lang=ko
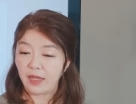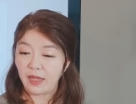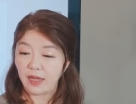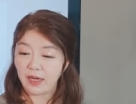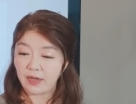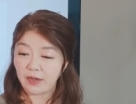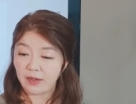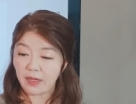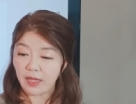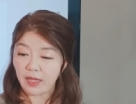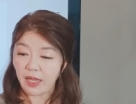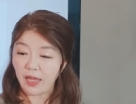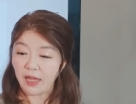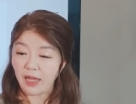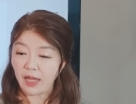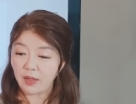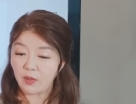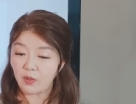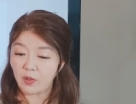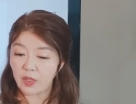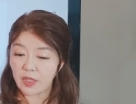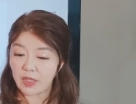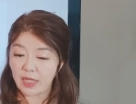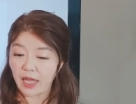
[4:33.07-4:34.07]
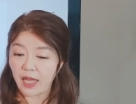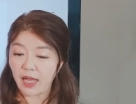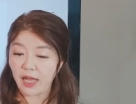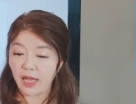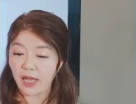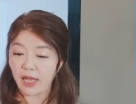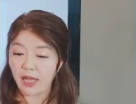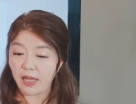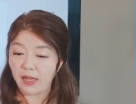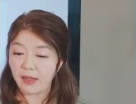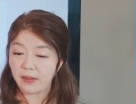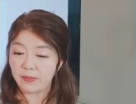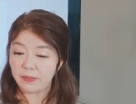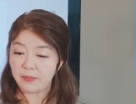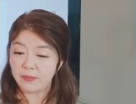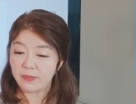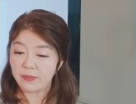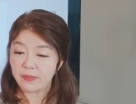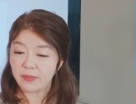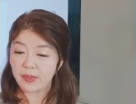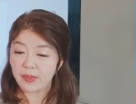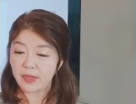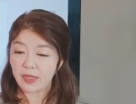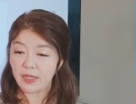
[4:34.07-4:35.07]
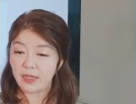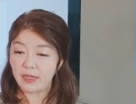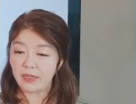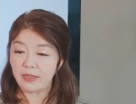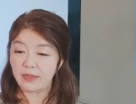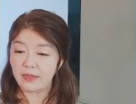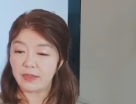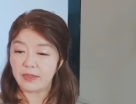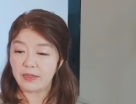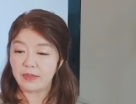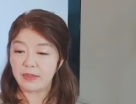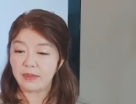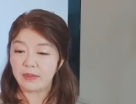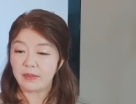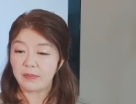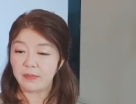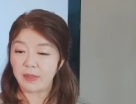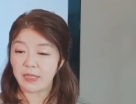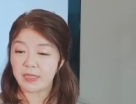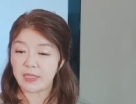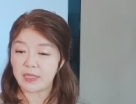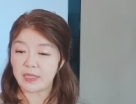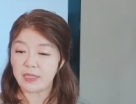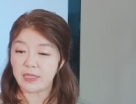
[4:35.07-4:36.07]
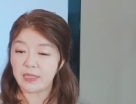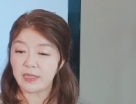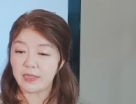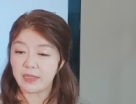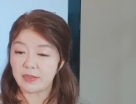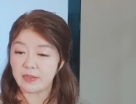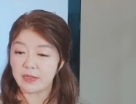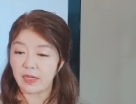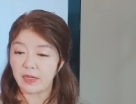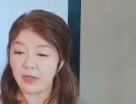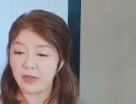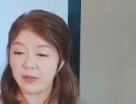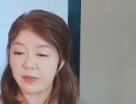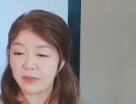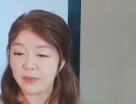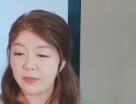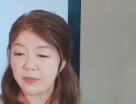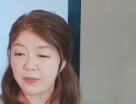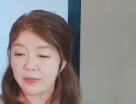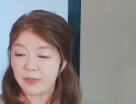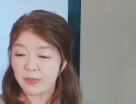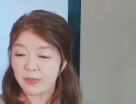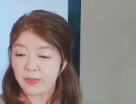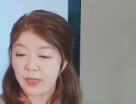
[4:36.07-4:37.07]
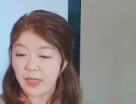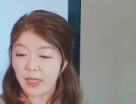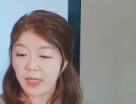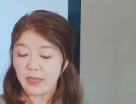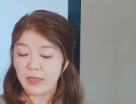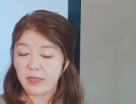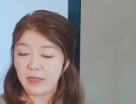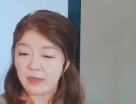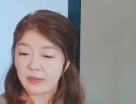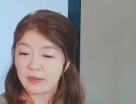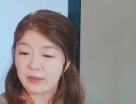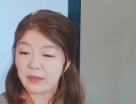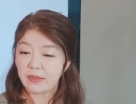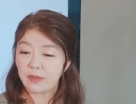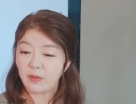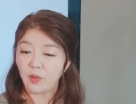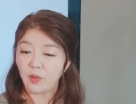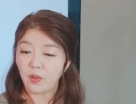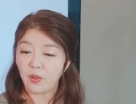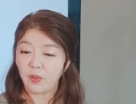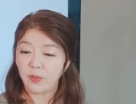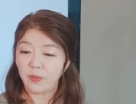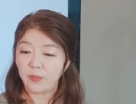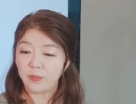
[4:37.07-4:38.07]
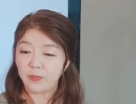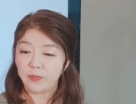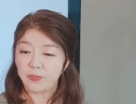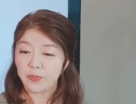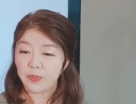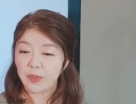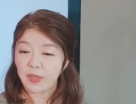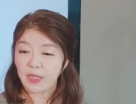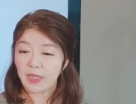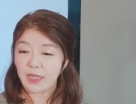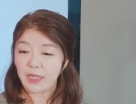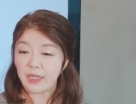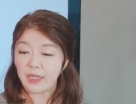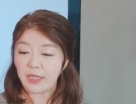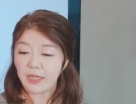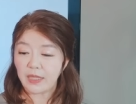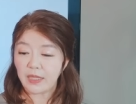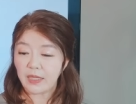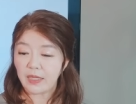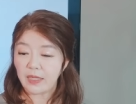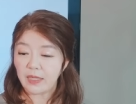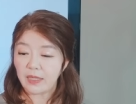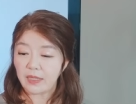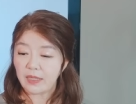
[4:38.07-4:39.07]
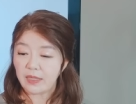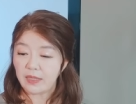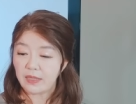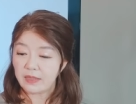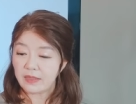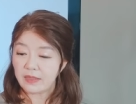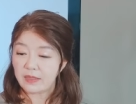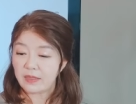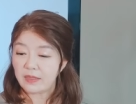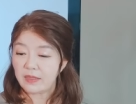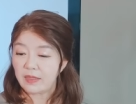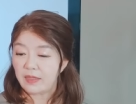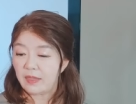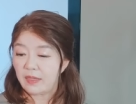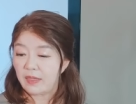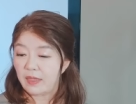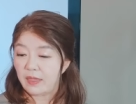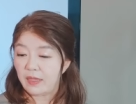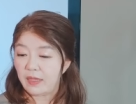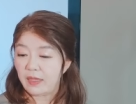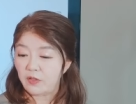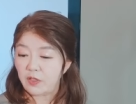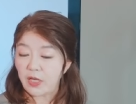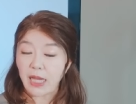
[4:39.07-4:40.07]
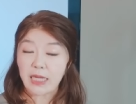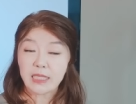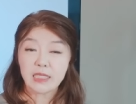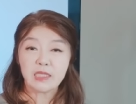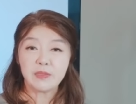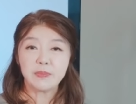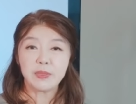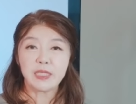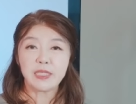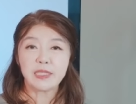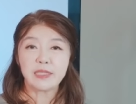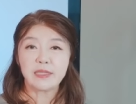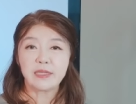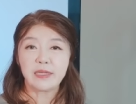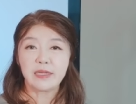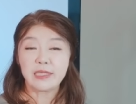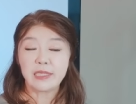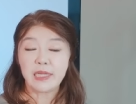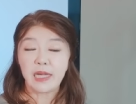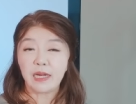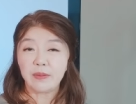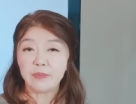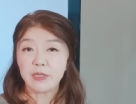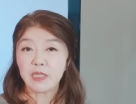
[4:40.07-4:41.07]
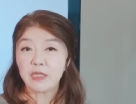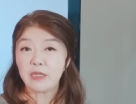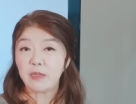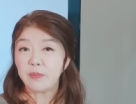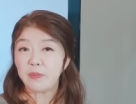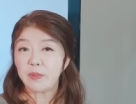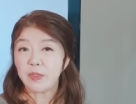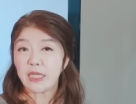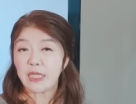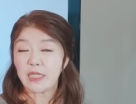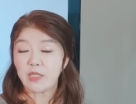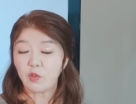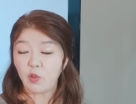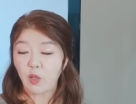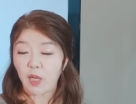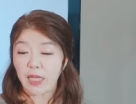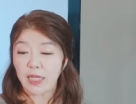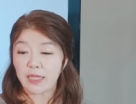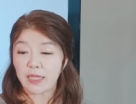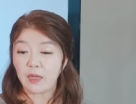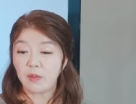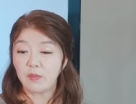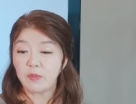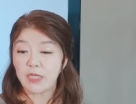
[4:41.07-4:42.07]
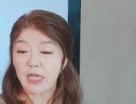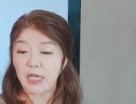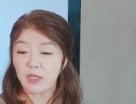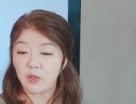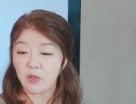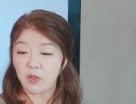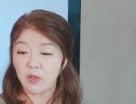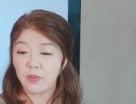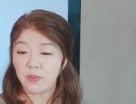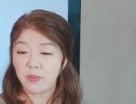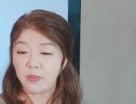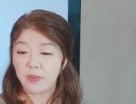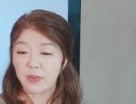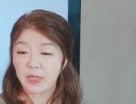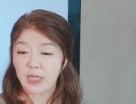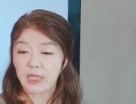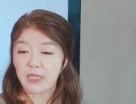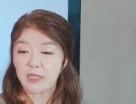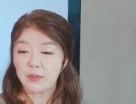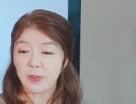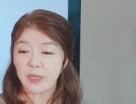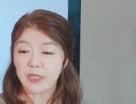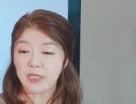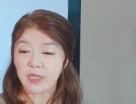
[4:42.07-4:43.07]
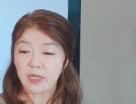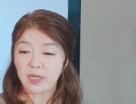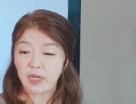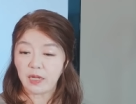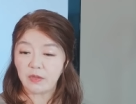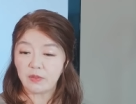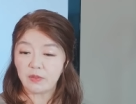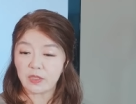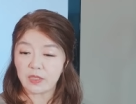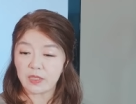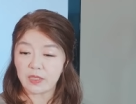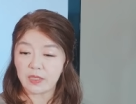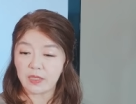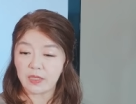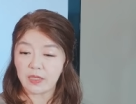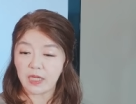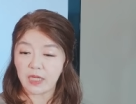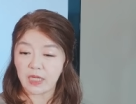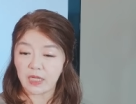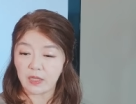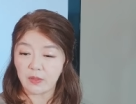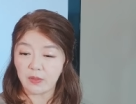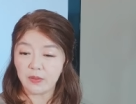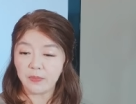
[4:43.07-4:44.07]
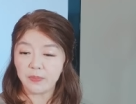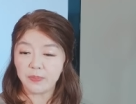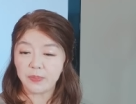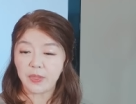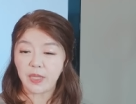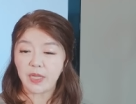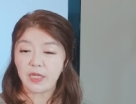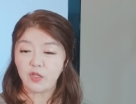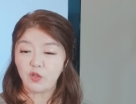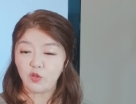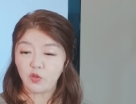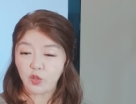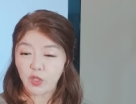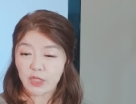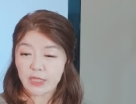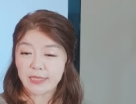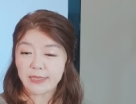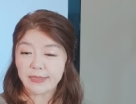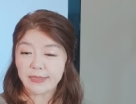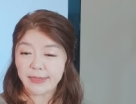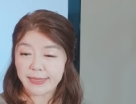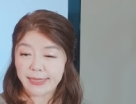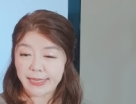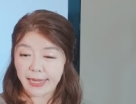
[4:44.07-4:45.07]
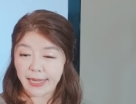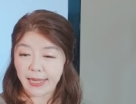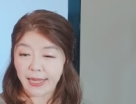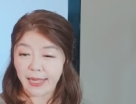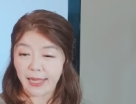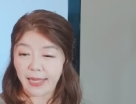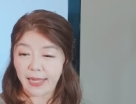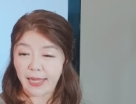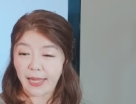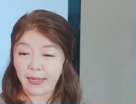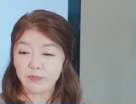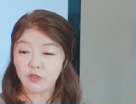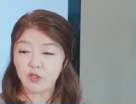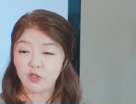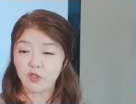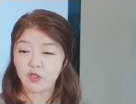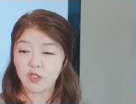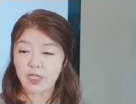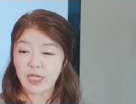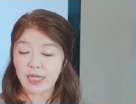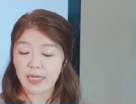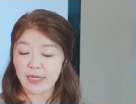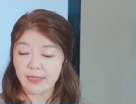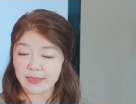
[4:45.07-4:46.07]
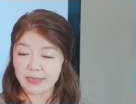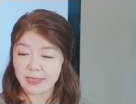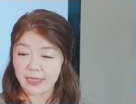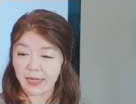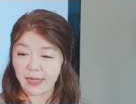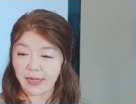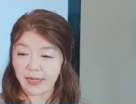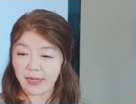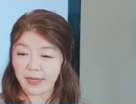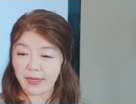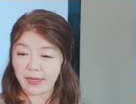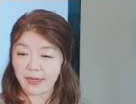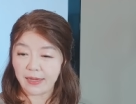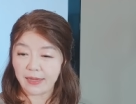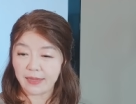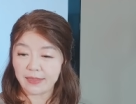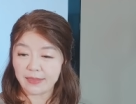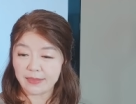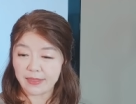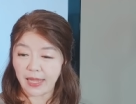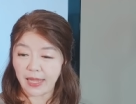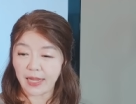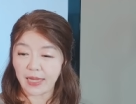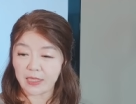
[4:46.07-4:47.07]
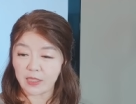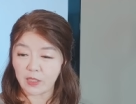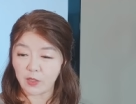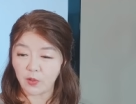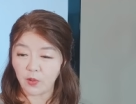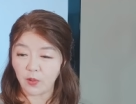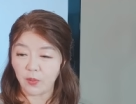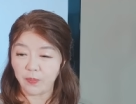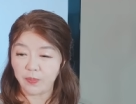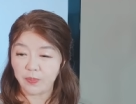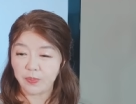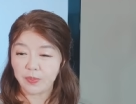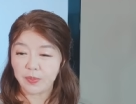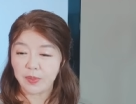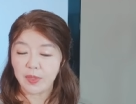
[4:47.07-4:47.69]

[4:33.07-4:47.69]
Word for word: 이렇게 하고 있다. 이런 메시지를 썼어요. 그리고 이 잭 스미스, 이 사람이 트럼프를 기소한 검사죠. 이 스페셜 카운슬이요. 트위터에다가 압수수색 영장을 내가지고